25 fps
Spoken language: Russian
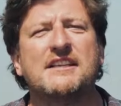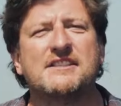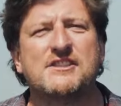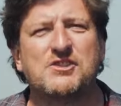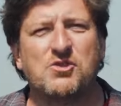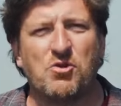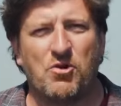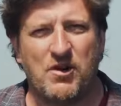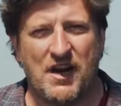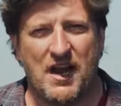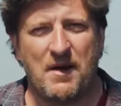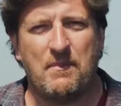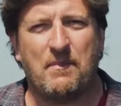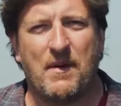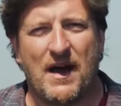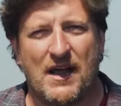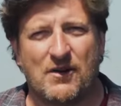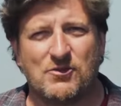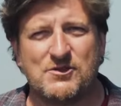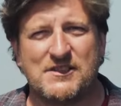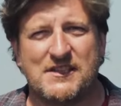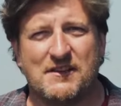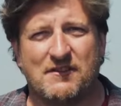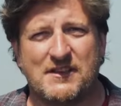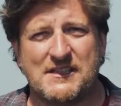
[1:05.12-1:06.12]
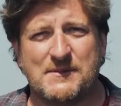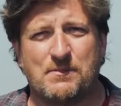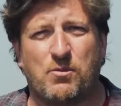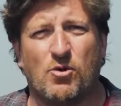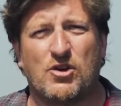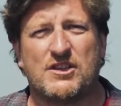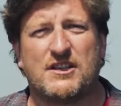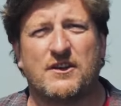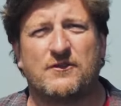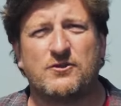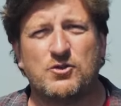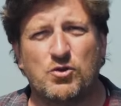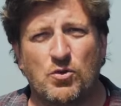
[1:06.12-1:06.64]
история парусного
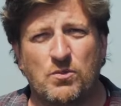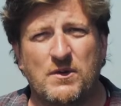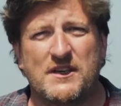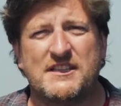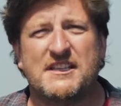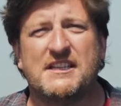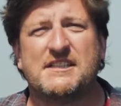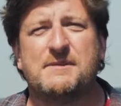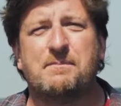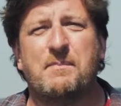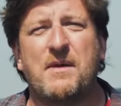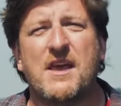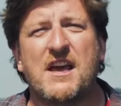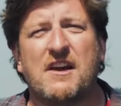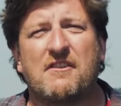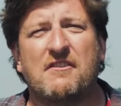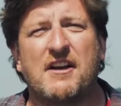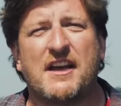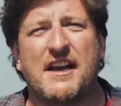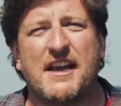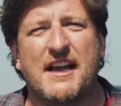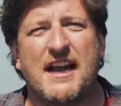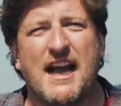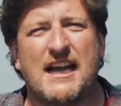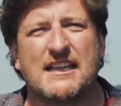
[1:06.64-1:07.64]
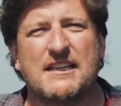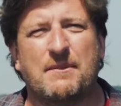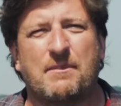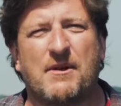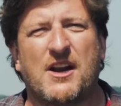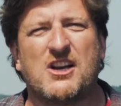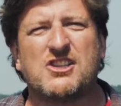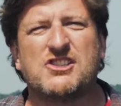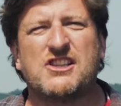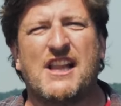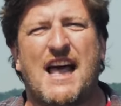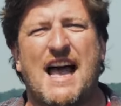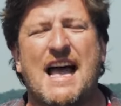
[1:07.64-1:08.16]
спорта. Вдумайтесь, первая регата
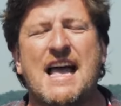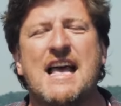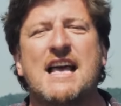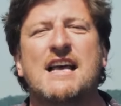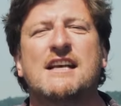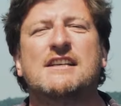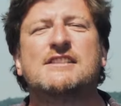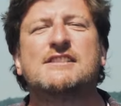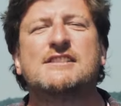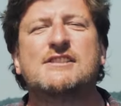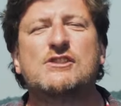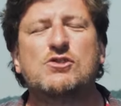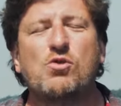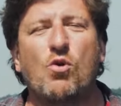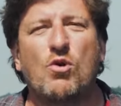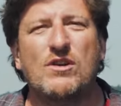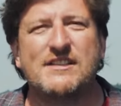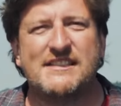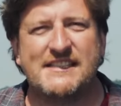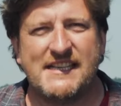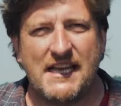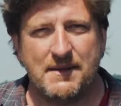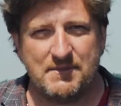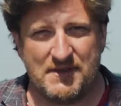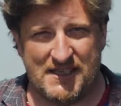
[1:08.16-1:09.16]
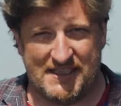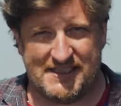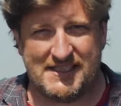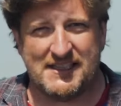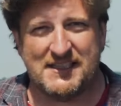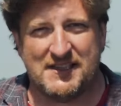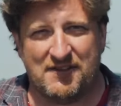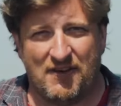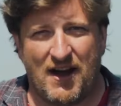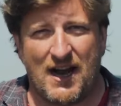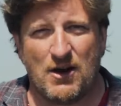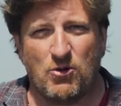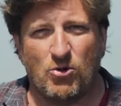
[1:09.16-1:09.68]
прошла
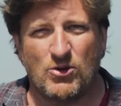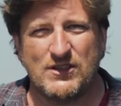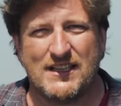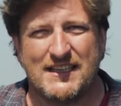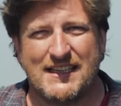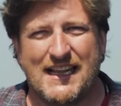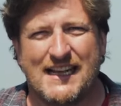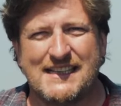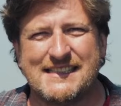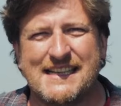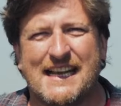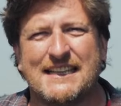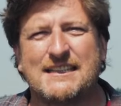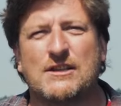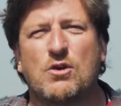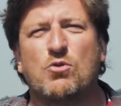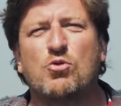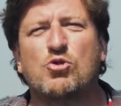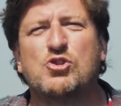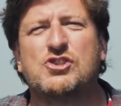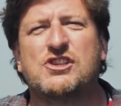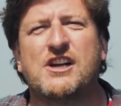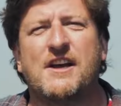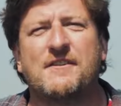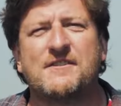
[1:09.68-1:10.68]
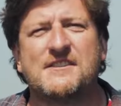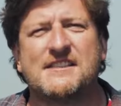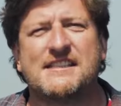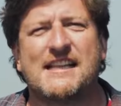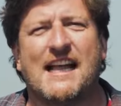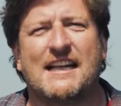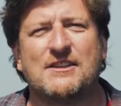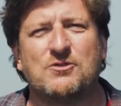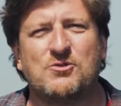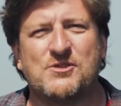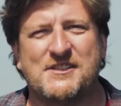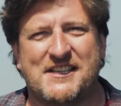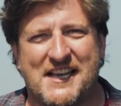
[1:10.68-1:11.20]
172 года назад и уже в
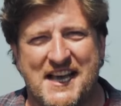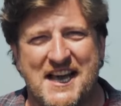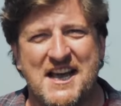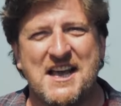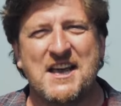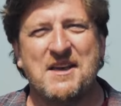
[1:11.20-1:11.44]
статусе